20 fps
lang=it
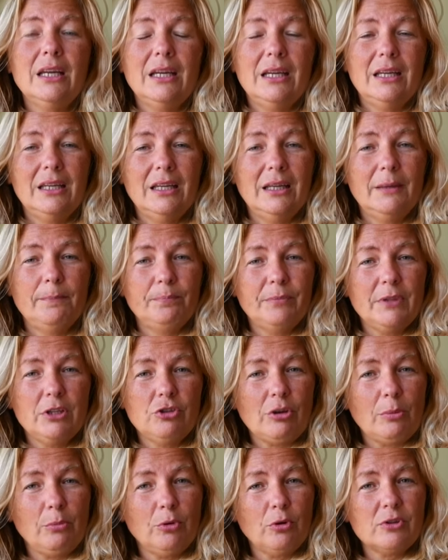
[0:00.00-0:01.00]
eh,
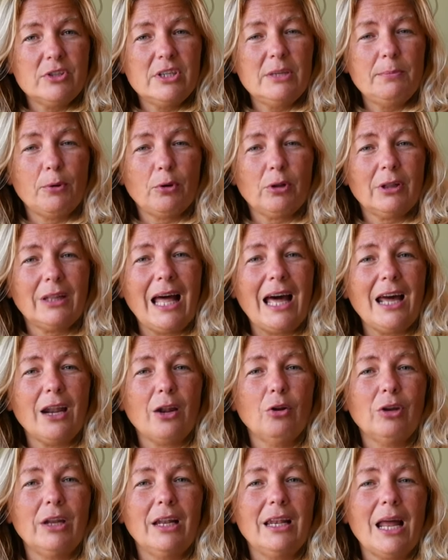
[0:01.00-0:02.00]
diciamo così,
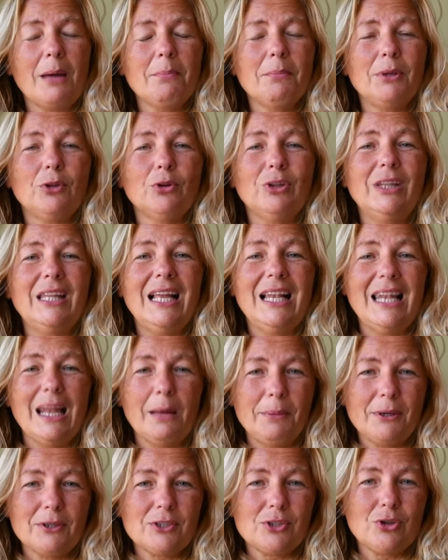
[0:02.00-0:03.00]
portarlo nell'ambito
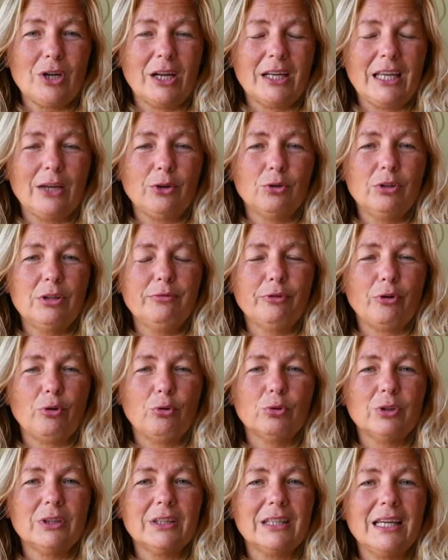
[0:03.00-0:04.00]
della persona che hanno di
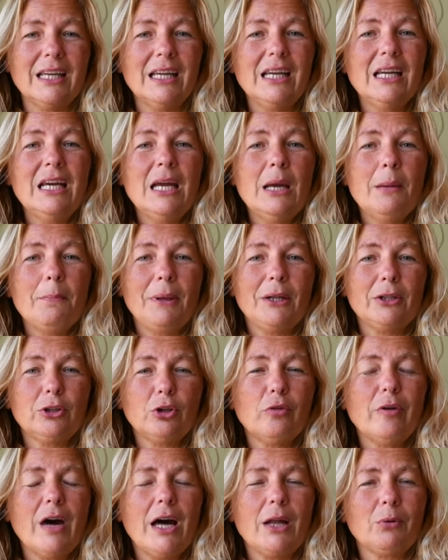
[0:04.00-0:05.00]
fronte per
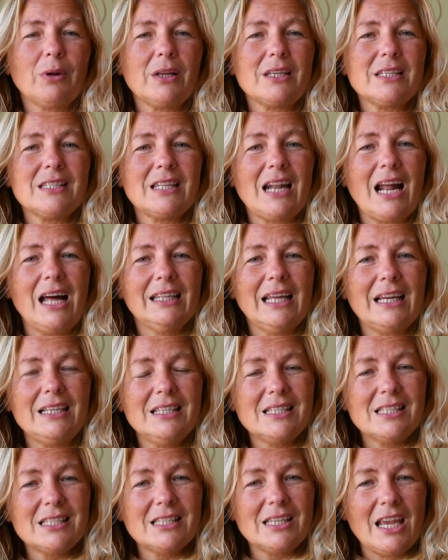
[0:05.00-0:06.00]
trovare una strada
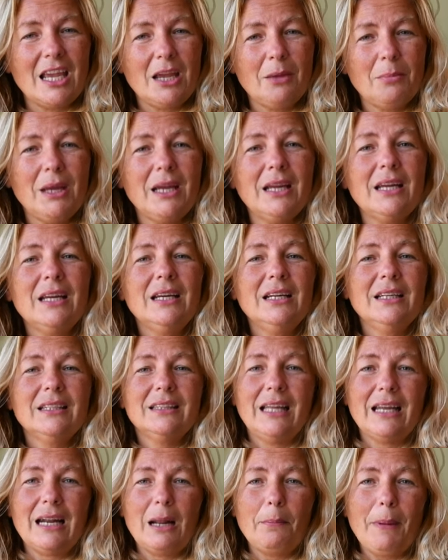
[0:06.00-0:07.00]
insieme
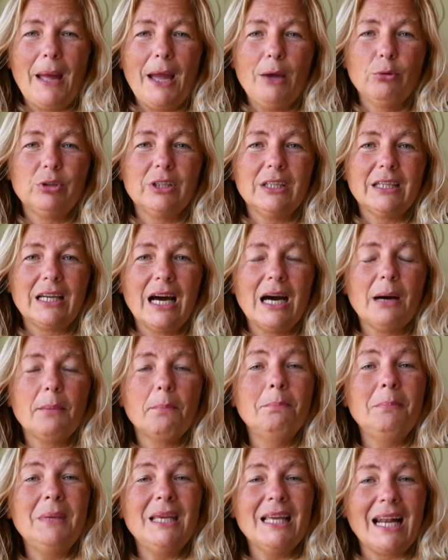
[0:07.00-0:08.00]
terapeutica
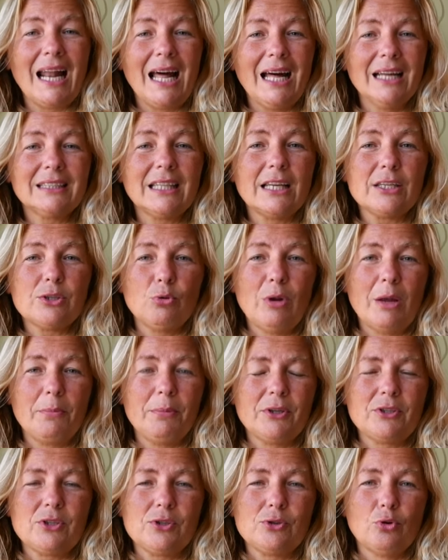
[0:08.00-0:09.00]
mirata sulla
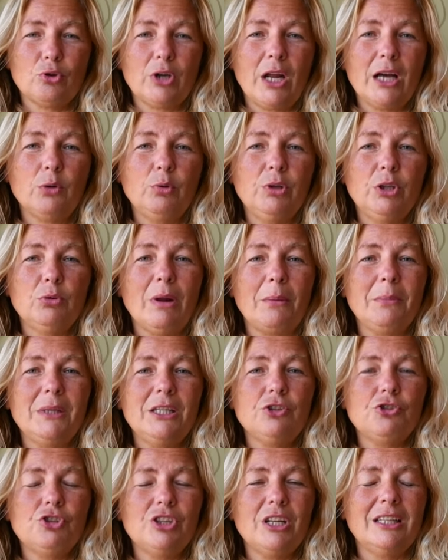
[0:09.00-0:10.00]
persona, quindi una
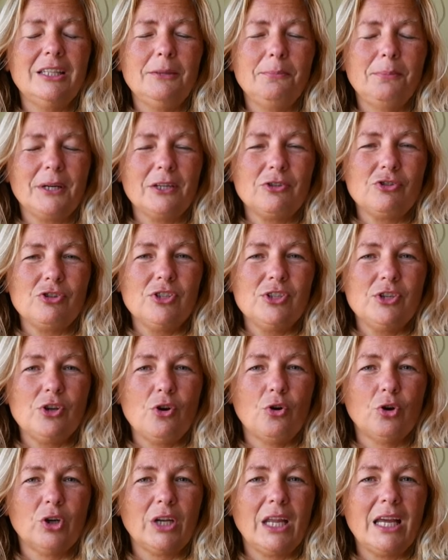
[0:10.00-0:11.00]
medicina di
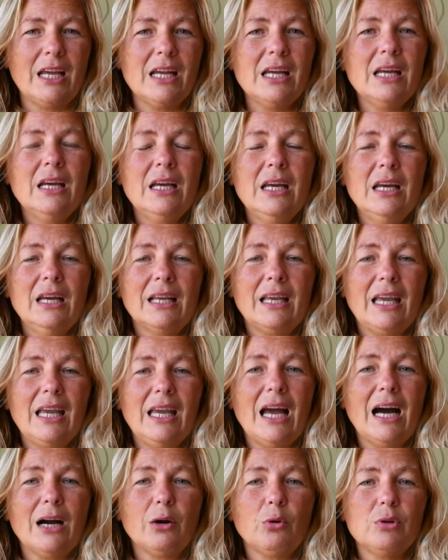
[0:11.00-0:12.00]
precisione
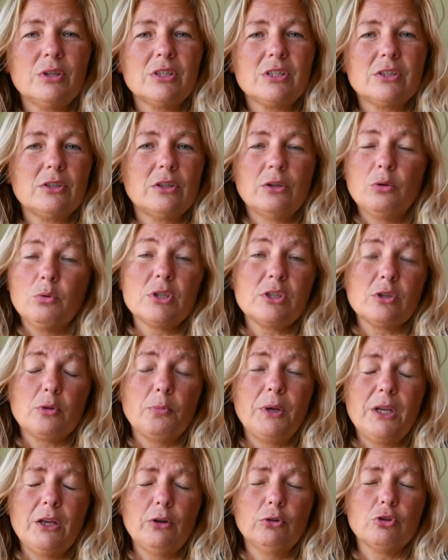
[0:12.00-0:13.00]
che questo, in questo
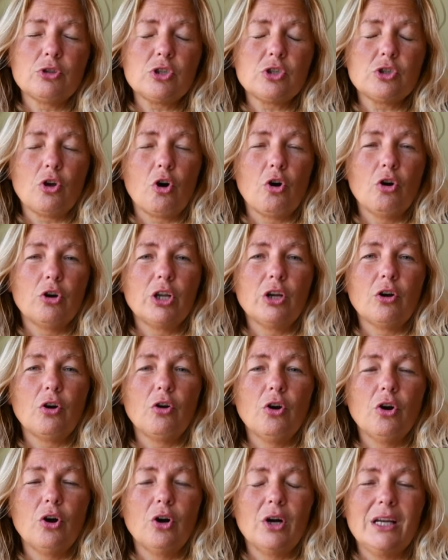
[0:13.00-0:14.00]
periodo
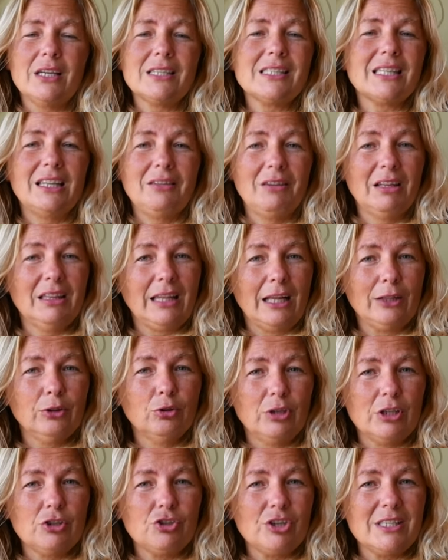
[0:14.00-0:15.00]
storico eh, sta
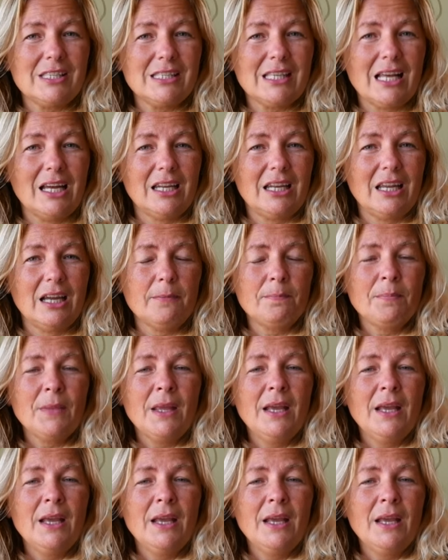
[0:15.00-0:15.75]
diventando necessaria.